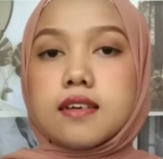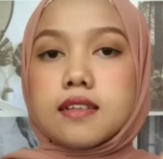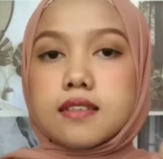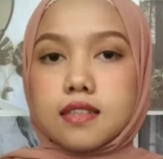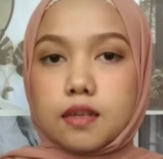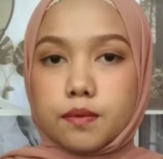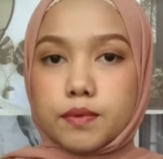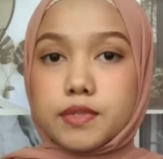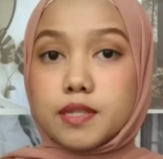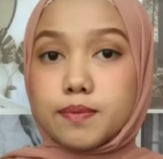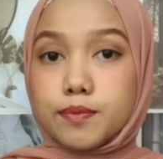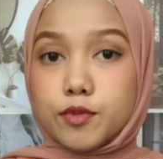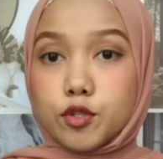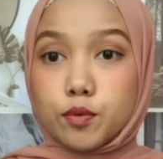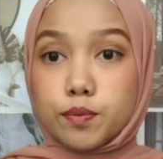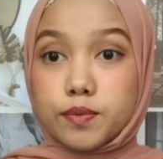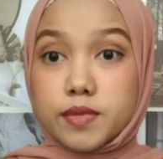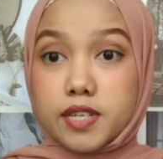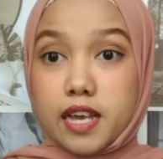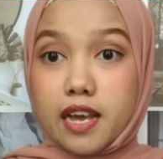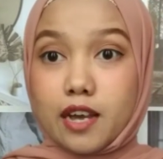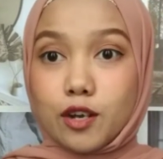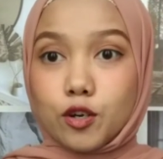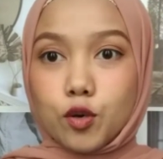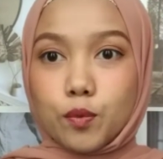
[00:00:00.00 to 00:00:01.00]
Tapi
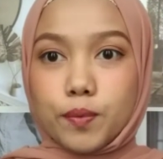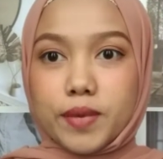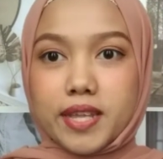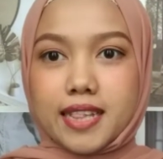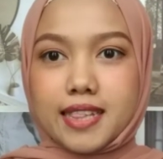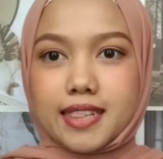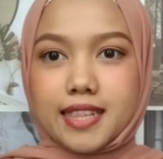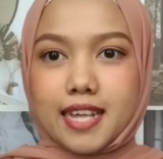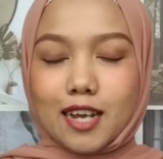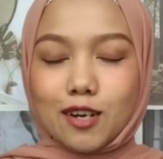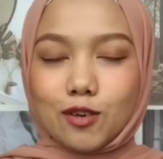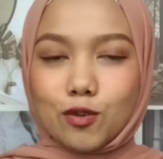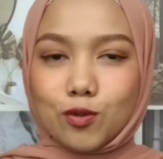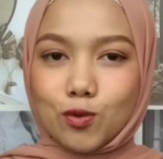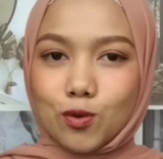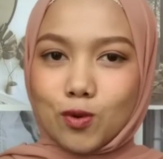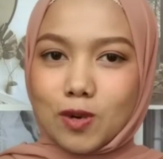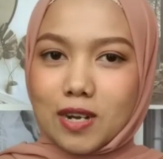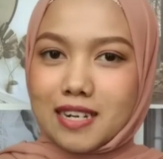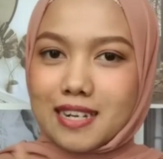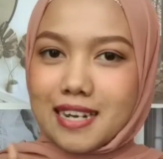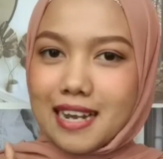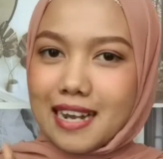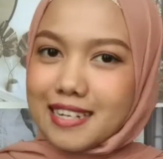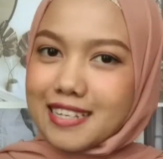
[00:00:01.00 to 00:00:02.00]
sebelumnya aku minta
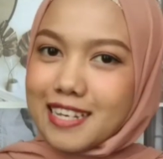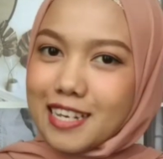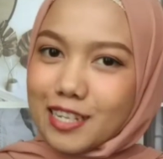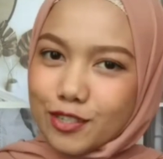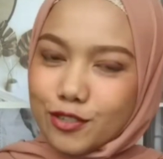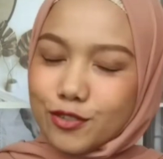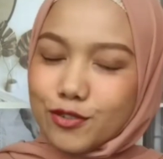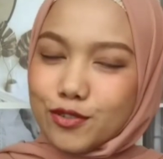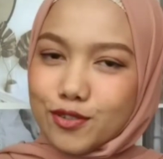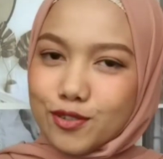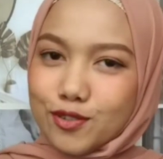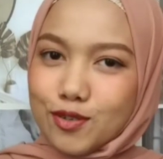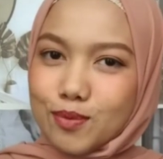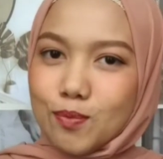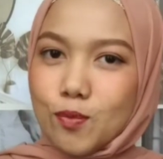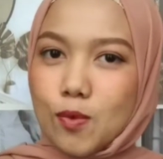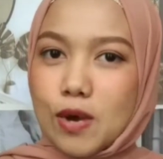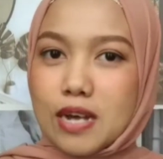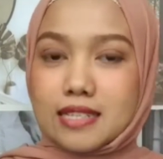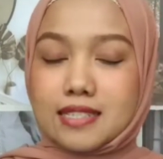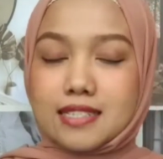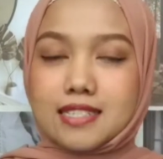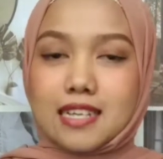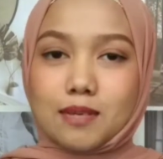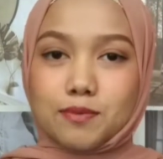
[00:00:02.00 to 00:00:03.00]
dukungan kalian dulu
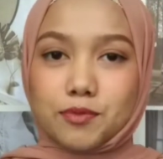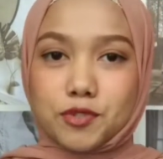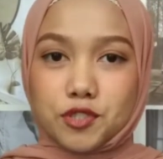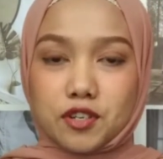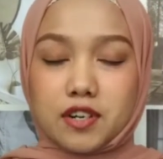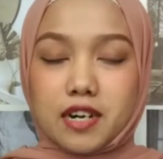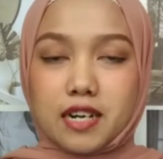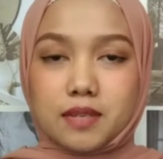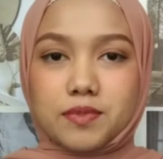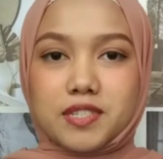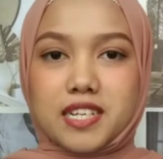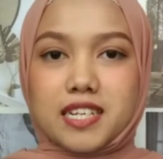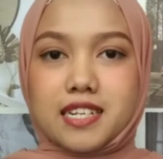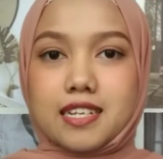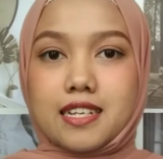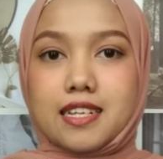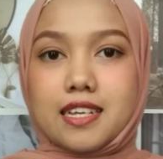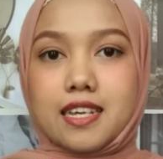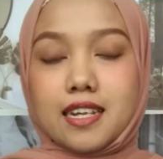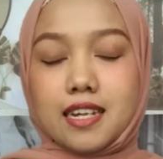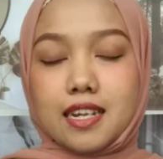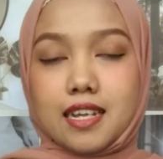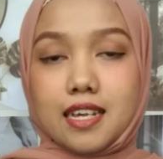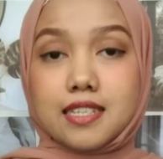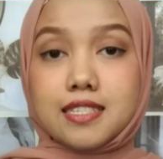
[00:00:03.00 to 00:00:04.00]
buat subscribe channel
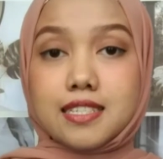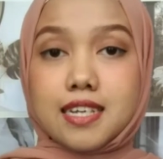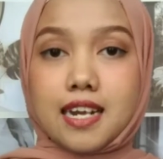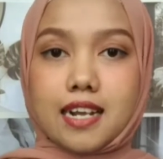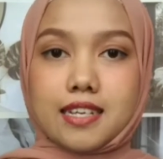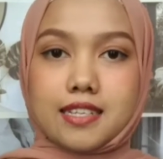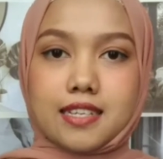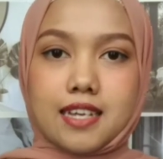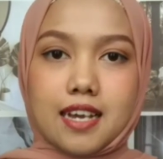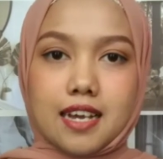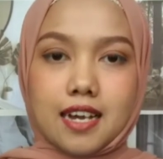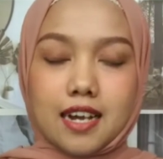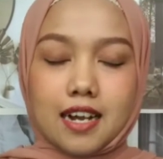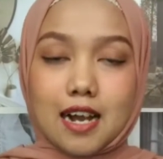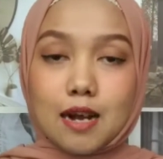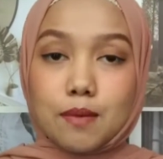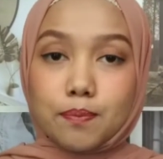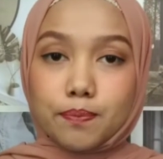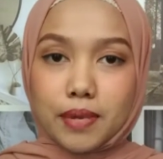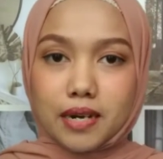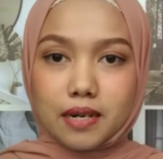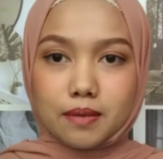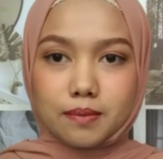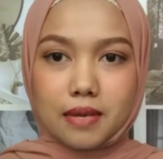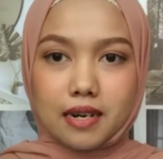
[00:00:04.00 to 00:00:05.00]
ini. Caranya
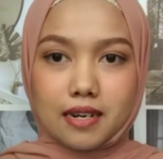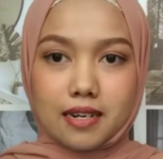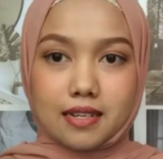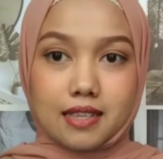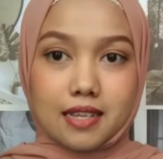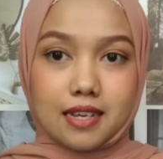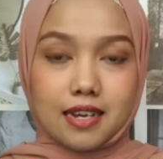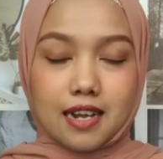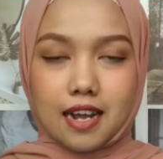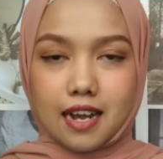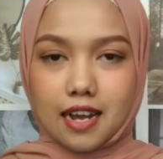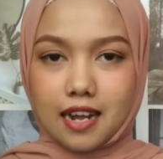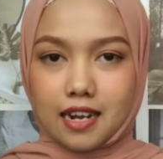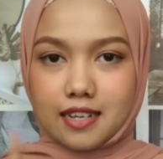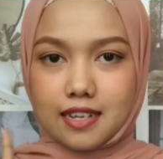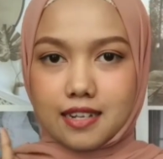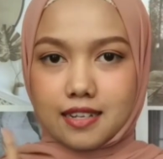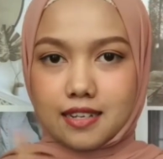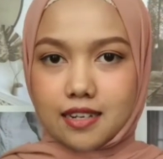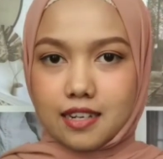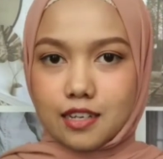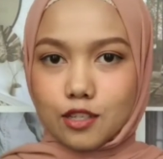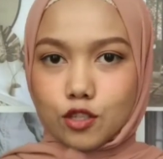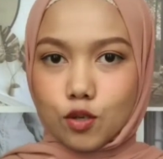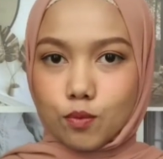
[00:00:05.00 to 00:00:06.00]
gampang banget, tinggal kalian
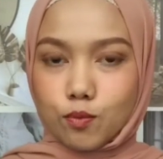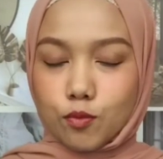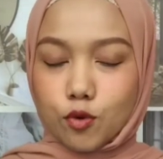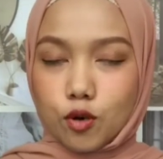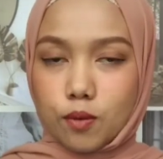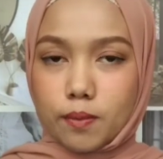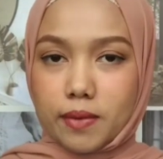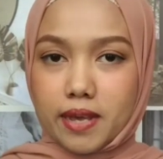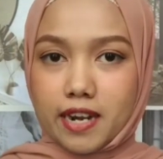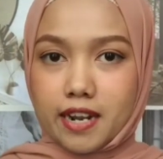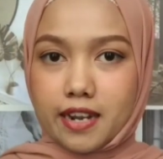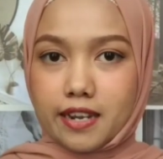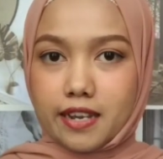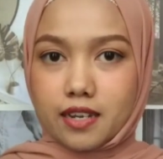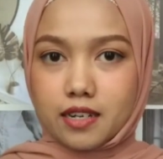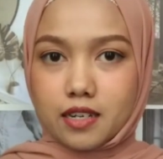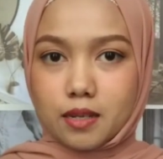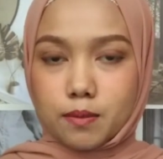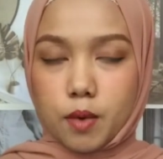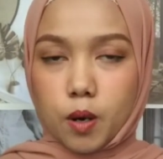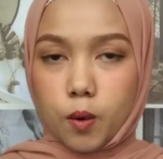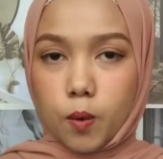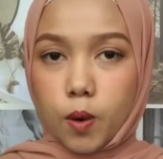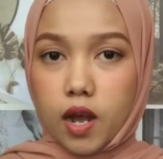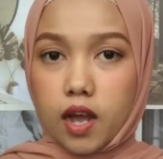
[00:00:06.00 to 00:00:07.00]
klik tombol merah yang di
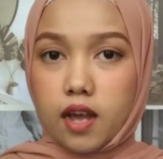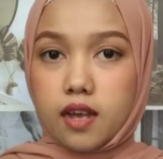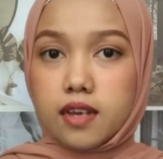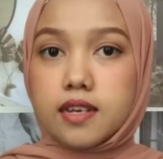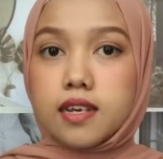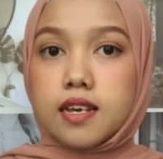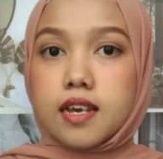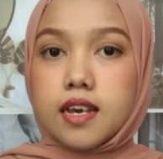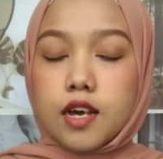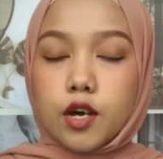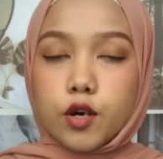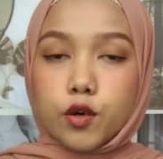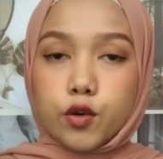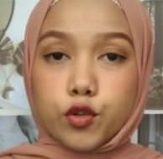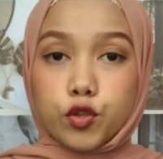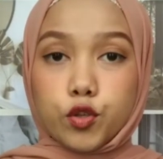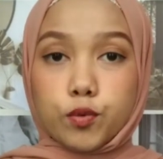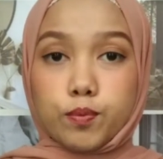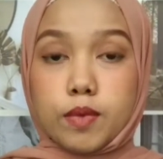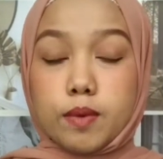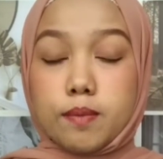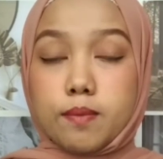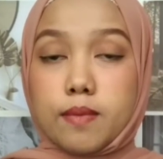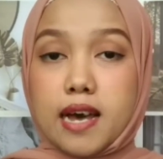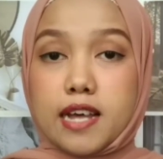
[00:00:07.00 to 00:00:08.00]
bawah
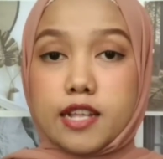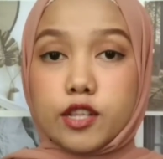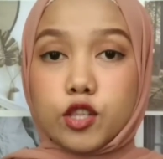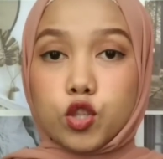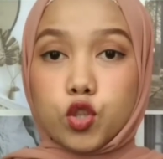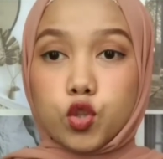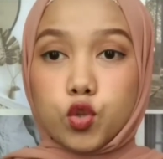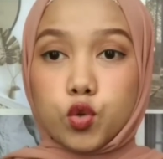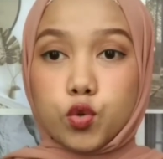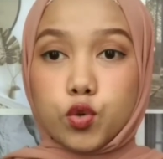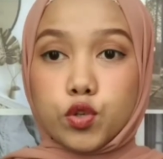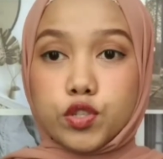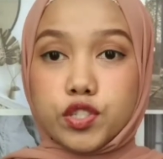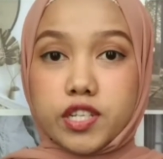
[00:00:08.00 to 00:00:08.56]
untuk membantu